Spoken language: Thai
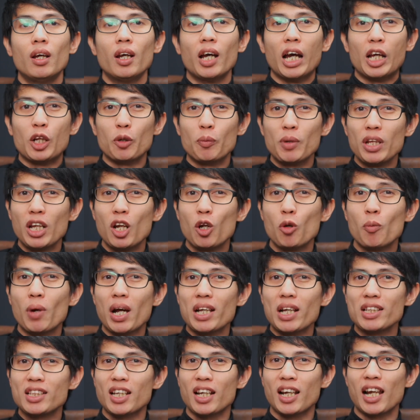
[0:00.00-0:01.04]
Adobe Lightroom
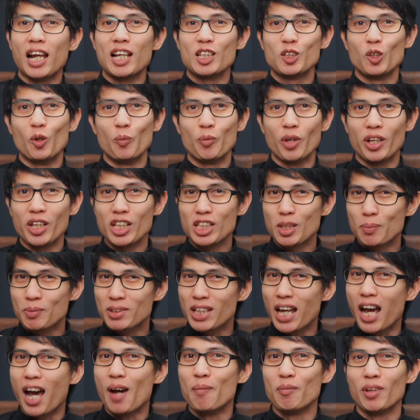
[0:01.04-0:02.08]
Classic Classroom ตอนที่สิบ
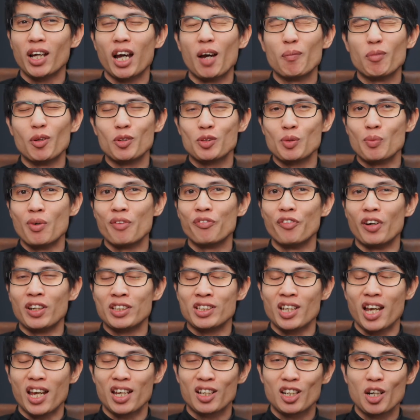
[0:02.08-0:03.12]
สามนะครับเราจะมาฝึก
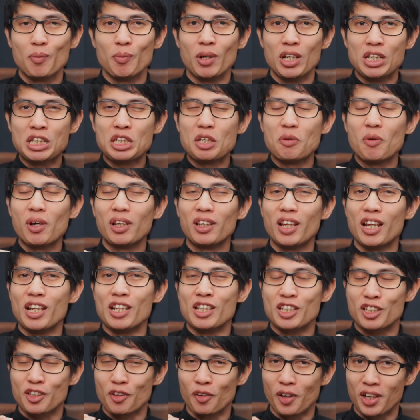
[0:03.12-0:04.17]
ใช้เครื่องมือที่ชื่อว่า
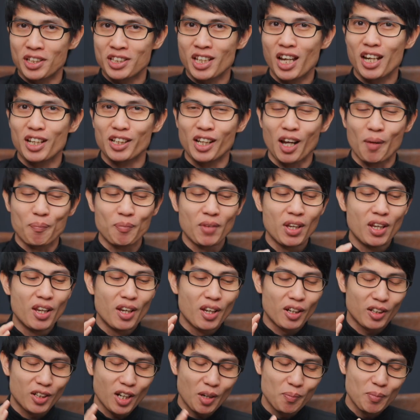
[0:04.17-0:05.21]
Lens Correction ครับ
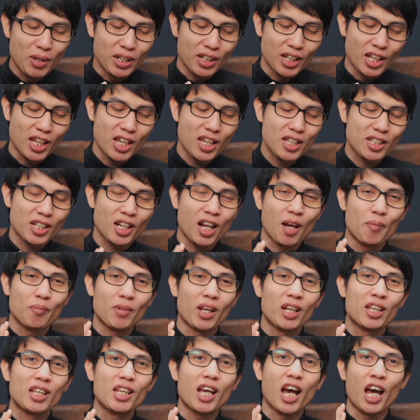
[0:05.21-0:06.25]
เครื่องมือนี้จะทำห
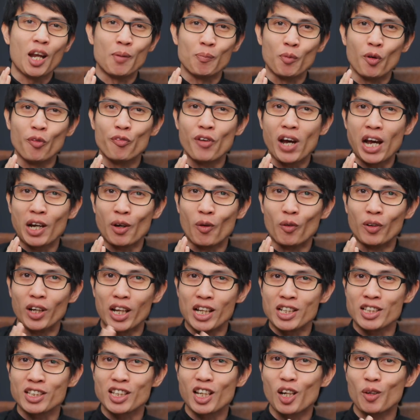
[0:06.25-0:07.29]
น้าที่อ่านโปรไฟล์ของเล
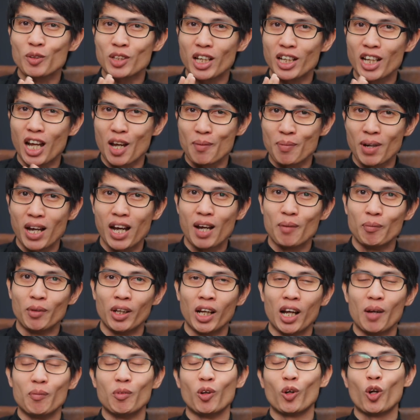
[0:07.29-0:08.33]
นส์ที่เราใช้ถ่ายภาพนะ
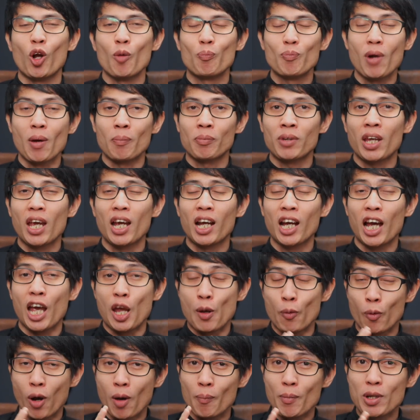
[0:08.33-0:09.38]
ครับแล้วก็ปรับแก้ไข
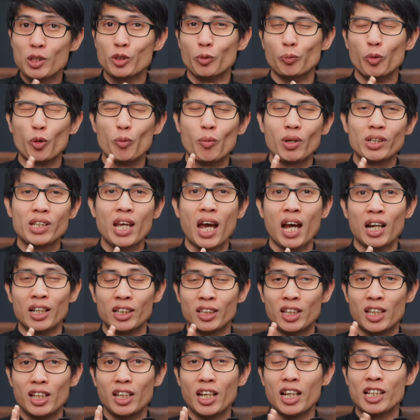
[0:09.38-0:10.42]
ความไม่สมบูรณ์บางอย่าง
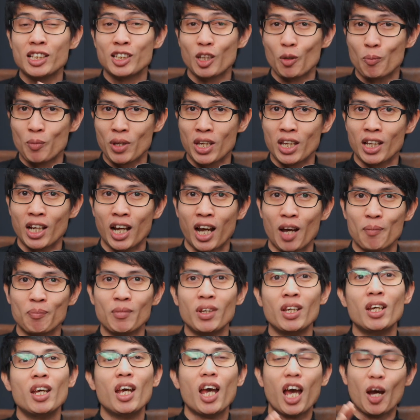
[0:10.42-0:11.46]
ที่เลนส์เรามีนะครับ
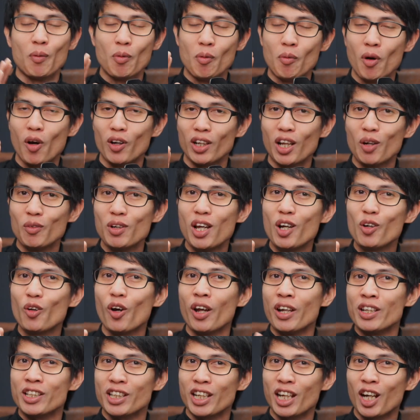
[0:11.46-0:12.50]
อ่ะผมขอเล่าเรื่องก่อ
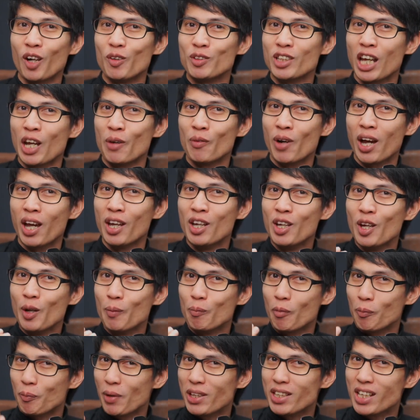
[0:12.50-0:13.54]
นจะได้เข้าใจว่า
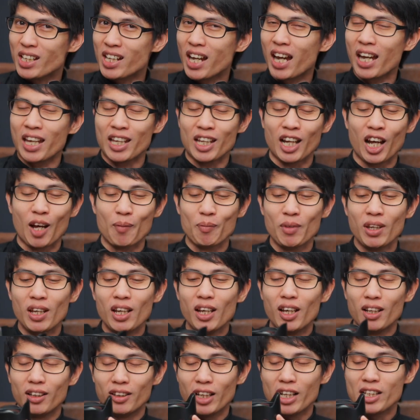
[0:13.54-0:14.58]
มันเป็นยังไงนะครับ
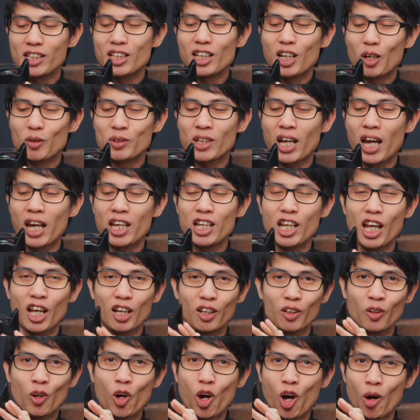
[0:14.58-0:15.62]
เลนส์ที่เราใช้เนี่ย
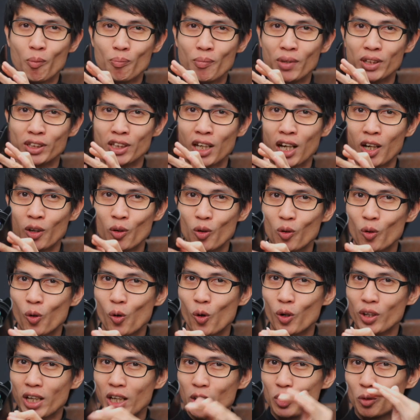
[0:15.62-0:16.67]
ขอบมันจะโค้
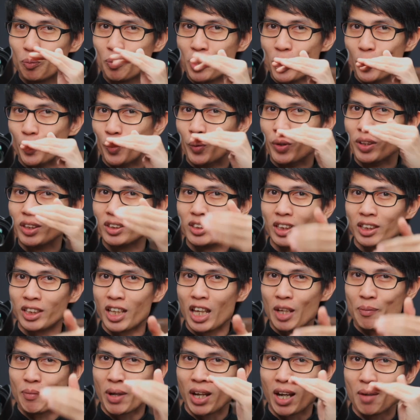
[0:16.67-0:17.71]
งๆนะตรงผิวสังเก
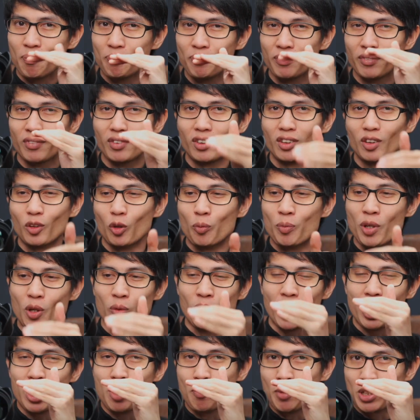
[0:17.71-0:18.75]
ตไหมครับตรงผิว
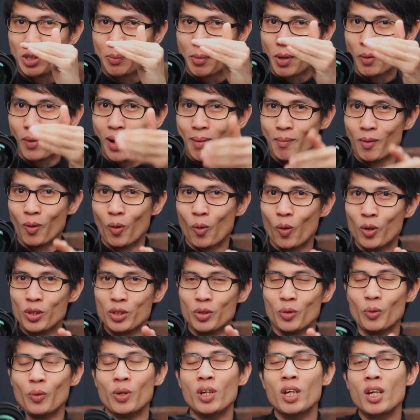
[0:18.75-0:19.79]
เลนส์เนี่ยมันจะมีความโค้งอ
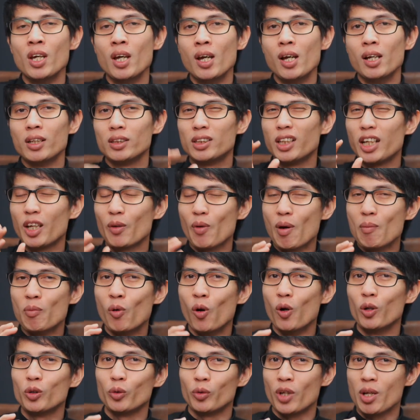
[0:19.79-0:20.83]
ยู่ซึ่งในความ
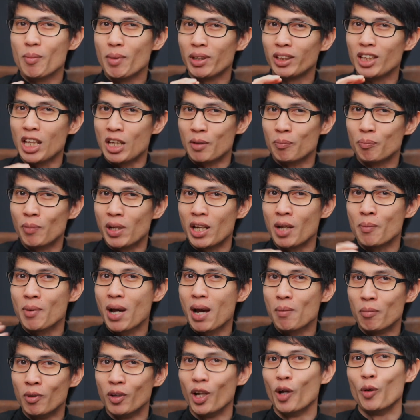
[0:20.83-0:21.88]
โค้งตรงนี้มันติดเป็นในภา
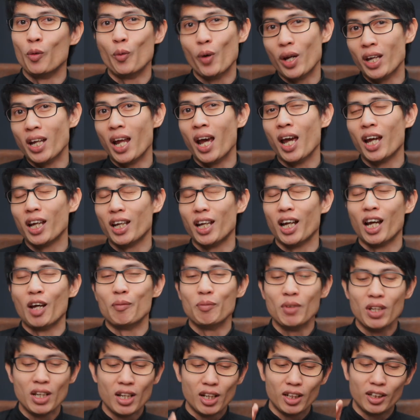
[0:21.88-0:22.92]
พของเราด้วยนะนะครับ
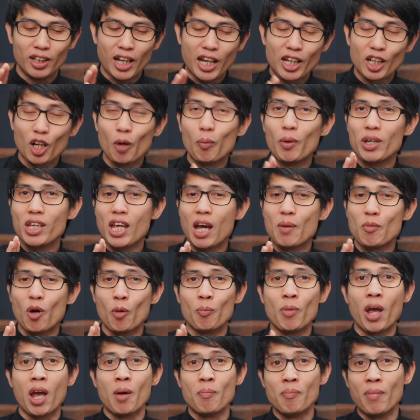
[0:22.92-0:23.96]
เลนส์เขาพยายามออก
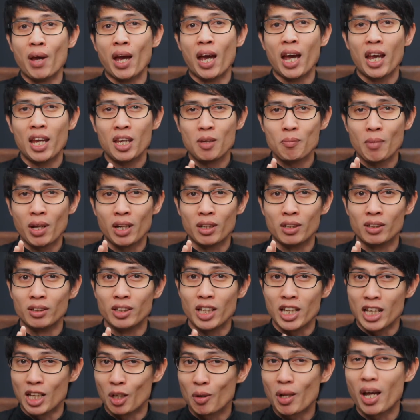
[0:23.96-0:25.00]
แบบมาให้มัน
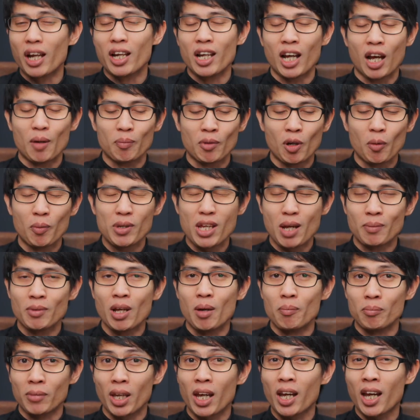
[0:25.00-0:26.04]
ดีแล้วแหละนะครับเขาพยายาม
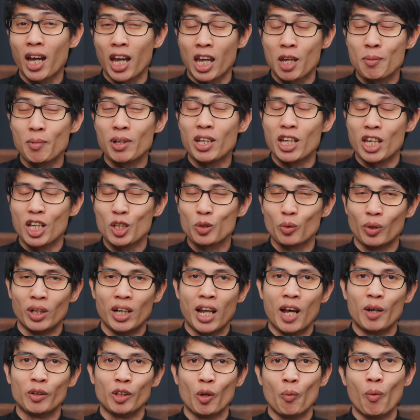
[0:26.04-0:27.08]
ทำแก้ไขให้มันดีที่สุด
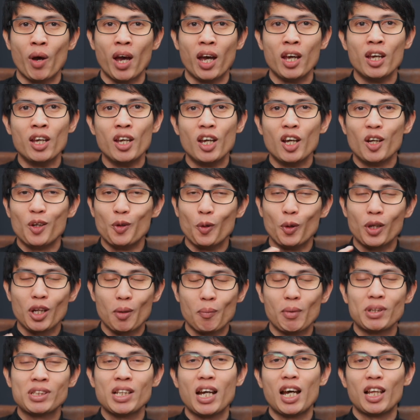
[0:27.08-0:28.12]
แล้วแต่ว่าโดยธร
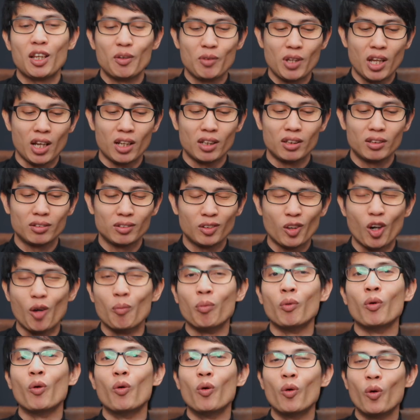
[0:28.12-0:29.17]
รมชาติแล้วเนี่ยขอบ
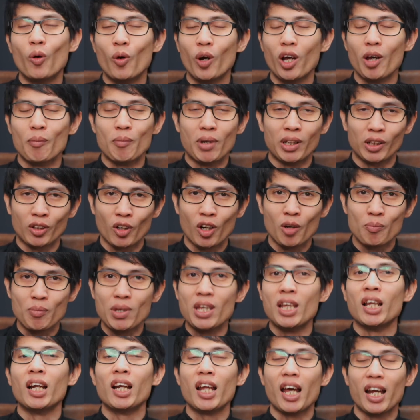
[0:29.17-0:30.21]
โค้งๆอ่ะมันก็
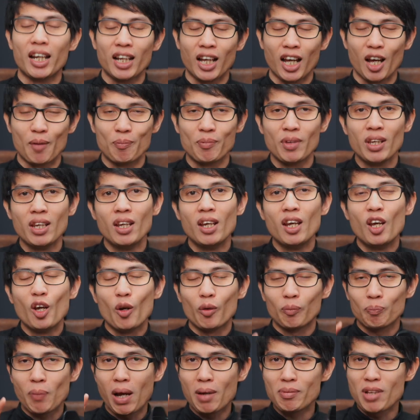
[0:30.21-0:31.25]
มีแล้วแหละนะครับ
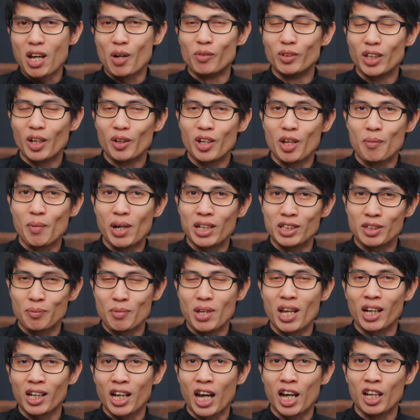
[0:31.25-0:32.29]
ภาพถ่ายของเราเนี่ยมันอาจจะ
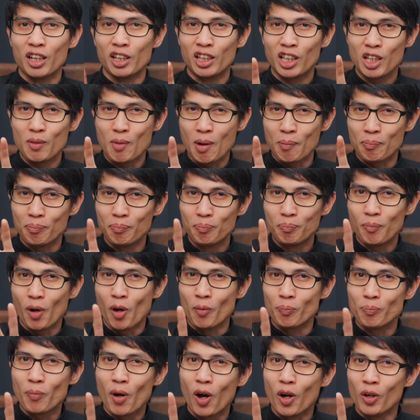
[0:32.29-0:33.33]
มีอาการที่แบบ
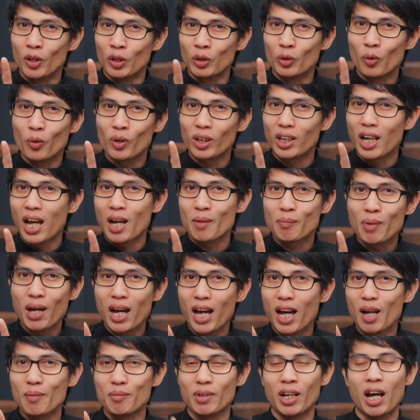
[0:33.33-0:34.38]
ป่องๆตรงกลาง
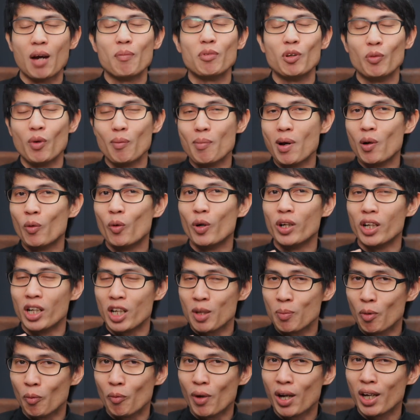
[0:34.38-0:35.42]
ภาพนะครับหรือว่าบางคนอัน
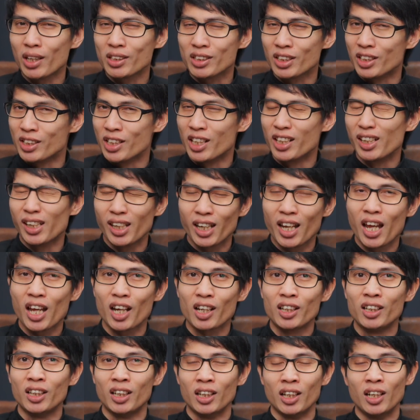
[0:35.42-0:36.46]
นี้ผมว่าเจอเยอะแน่ๆ
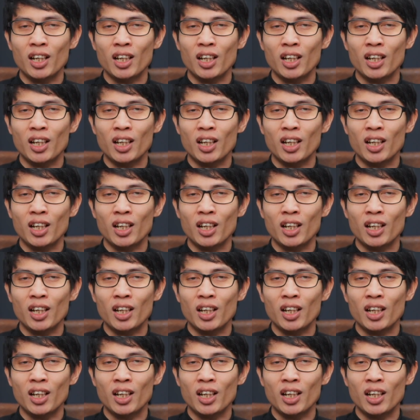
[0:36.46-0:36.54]
ก็คือ